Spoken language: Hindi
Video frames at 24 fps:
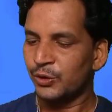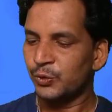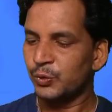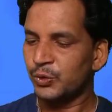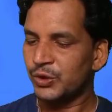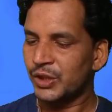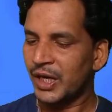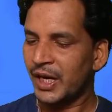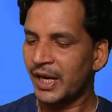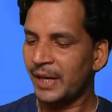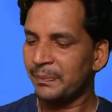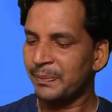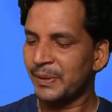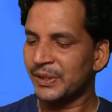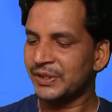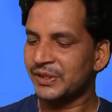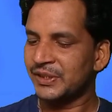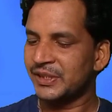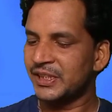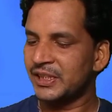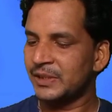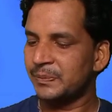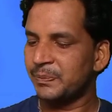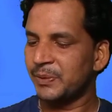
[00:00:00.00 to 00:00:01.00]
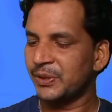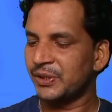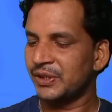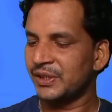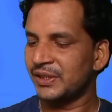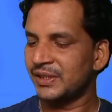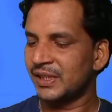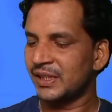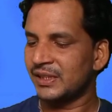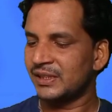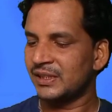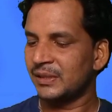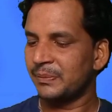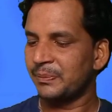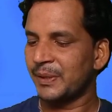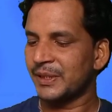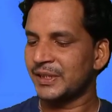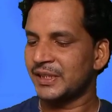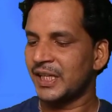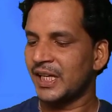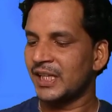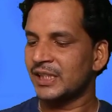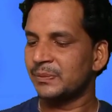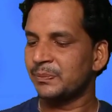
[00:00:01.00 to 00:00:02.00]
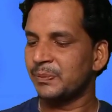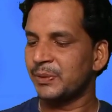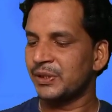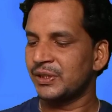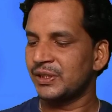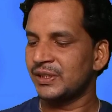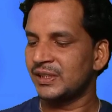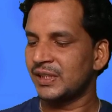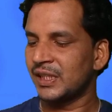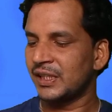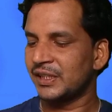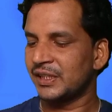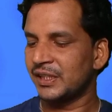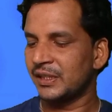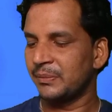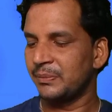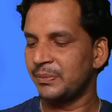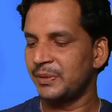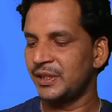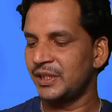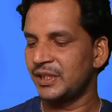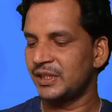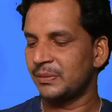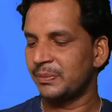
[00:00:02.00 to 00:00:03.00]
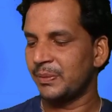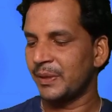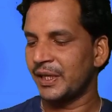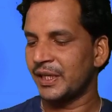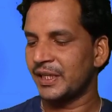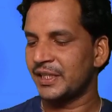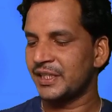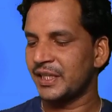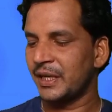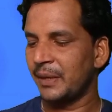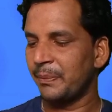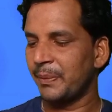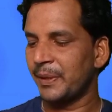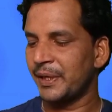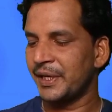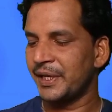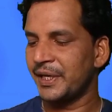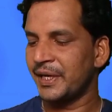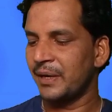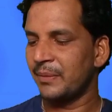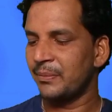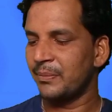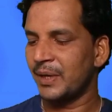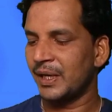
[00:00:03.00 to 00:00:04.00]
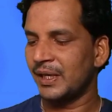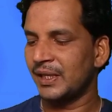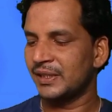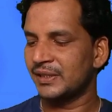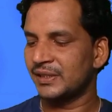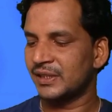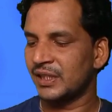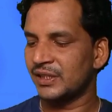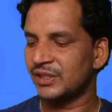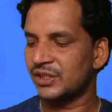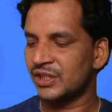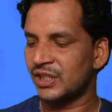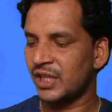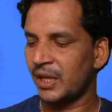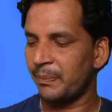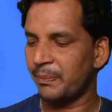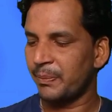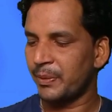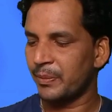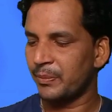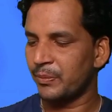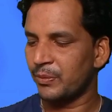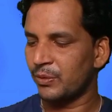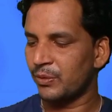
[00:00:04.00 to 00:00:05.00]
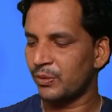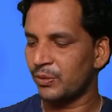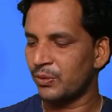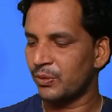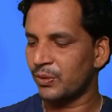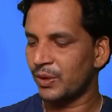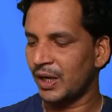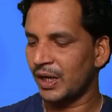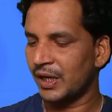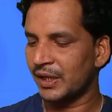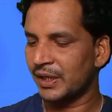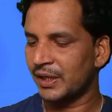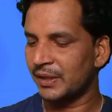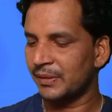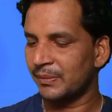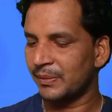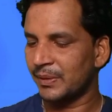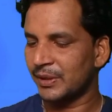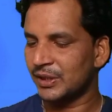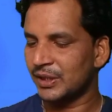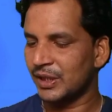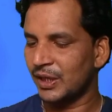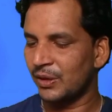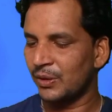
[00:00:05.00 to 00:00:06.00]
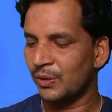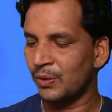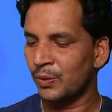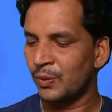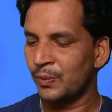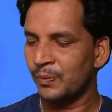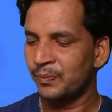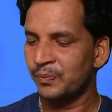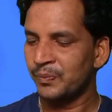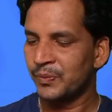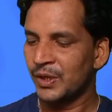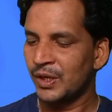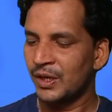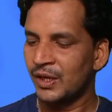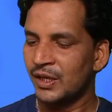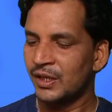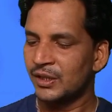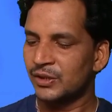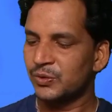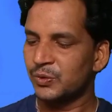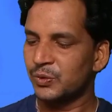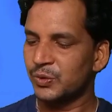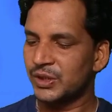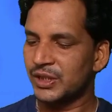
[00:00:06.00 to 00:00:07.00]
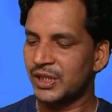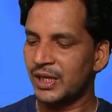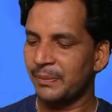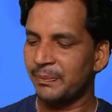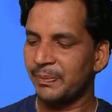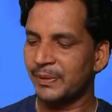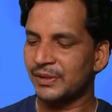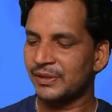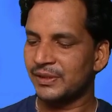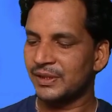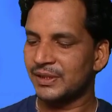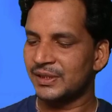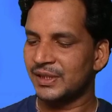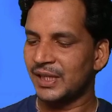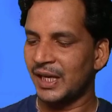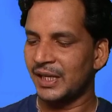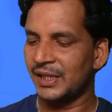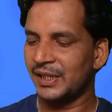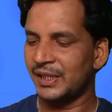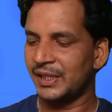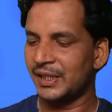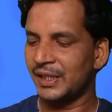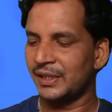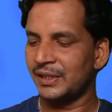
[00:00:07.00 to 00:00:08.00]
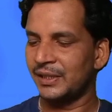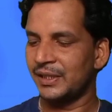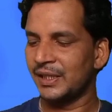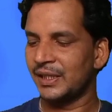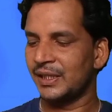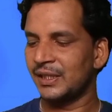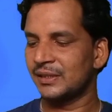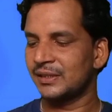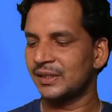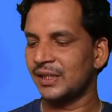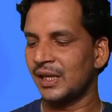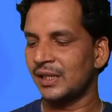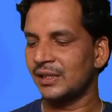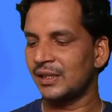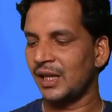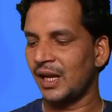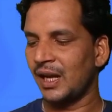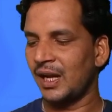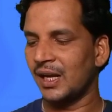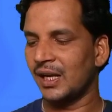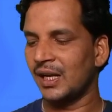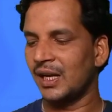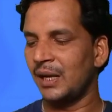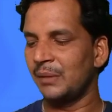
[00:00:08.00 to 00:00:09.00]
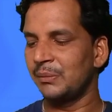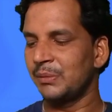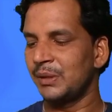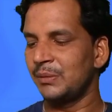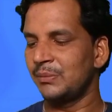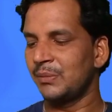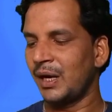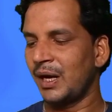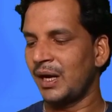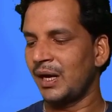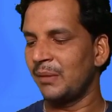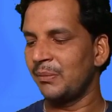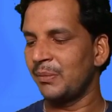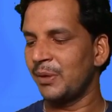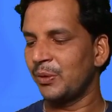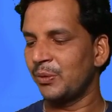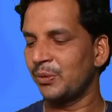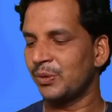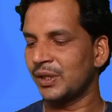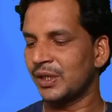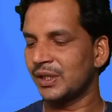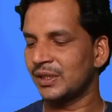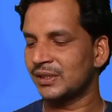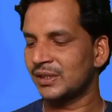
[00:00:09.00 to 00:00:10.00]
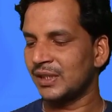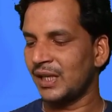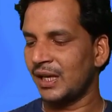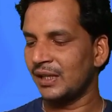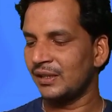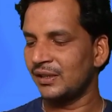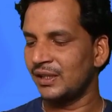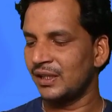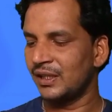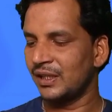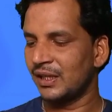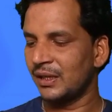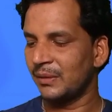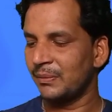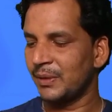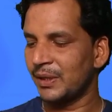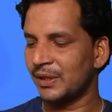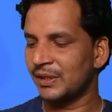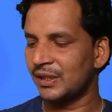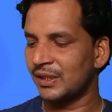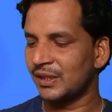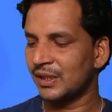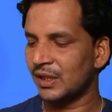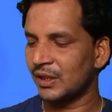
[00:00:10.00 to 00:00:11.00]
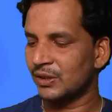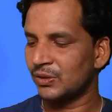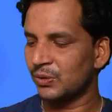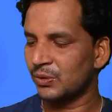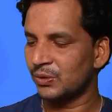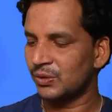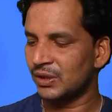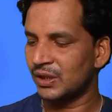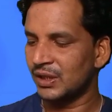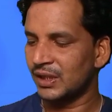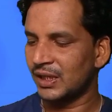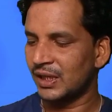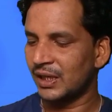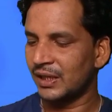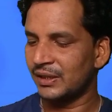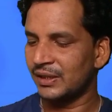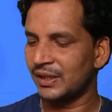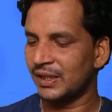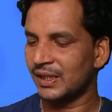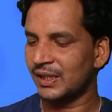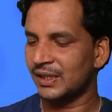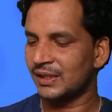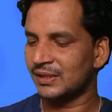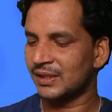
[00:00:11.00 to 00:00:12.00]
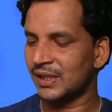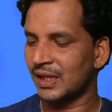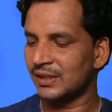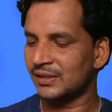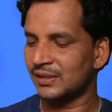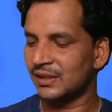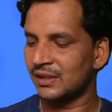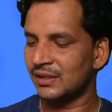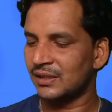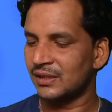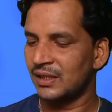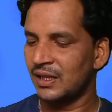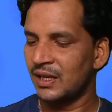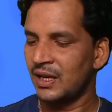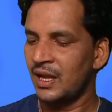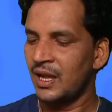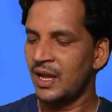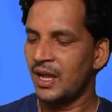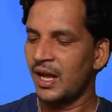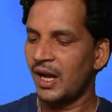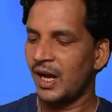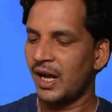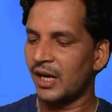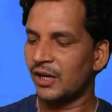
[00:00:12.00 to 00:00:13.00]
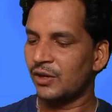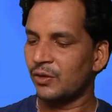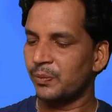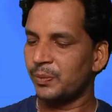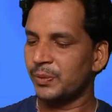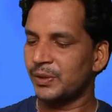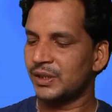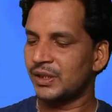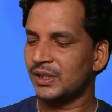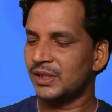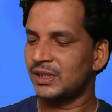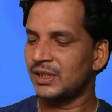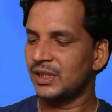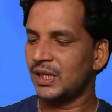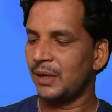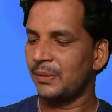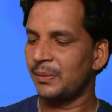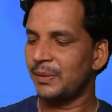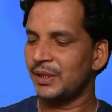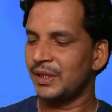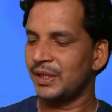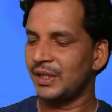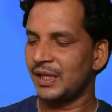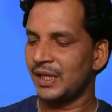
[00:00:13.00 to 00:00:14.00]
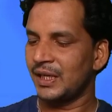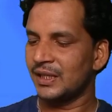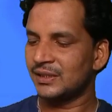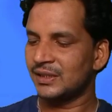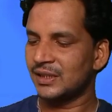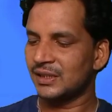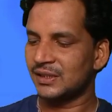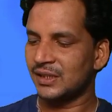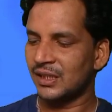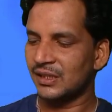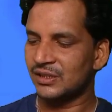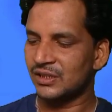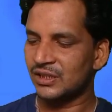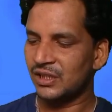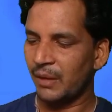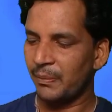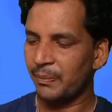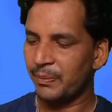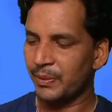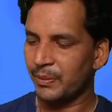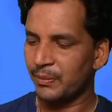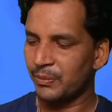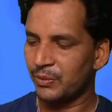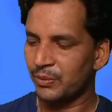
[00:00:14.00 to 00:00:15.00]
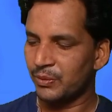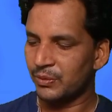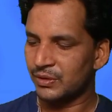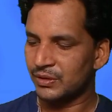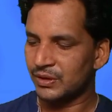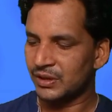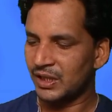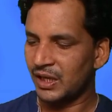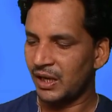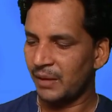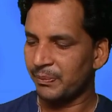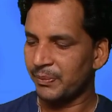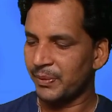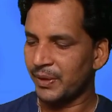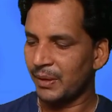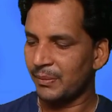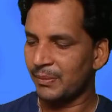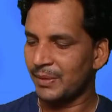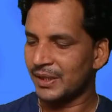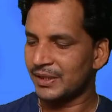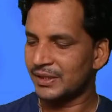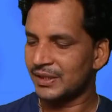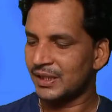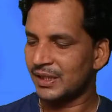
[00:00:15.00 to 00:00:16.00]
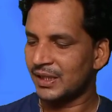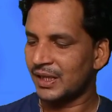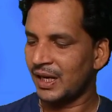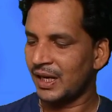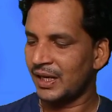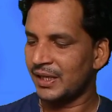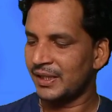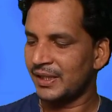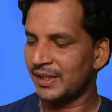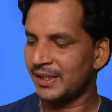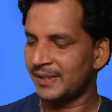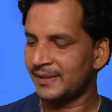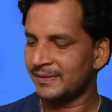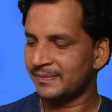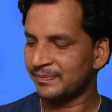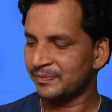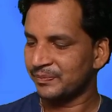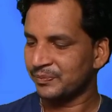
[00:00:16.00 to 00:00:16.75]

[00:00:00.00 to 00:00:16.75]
दूसरा है 25 प्रतिशत से 50 प्रतिशत के बीच परीक्षा परिणाम वाले संस्था प्रमुख को कारण बताओ सूचना पत्र जारी करने के साथ आगामी माह में उनके सात दिन के वेतन कटौती करने के साथ साथ आरोपित की जाएगी ऐसे संस्था प्रमुख से अपना मासिक कार्य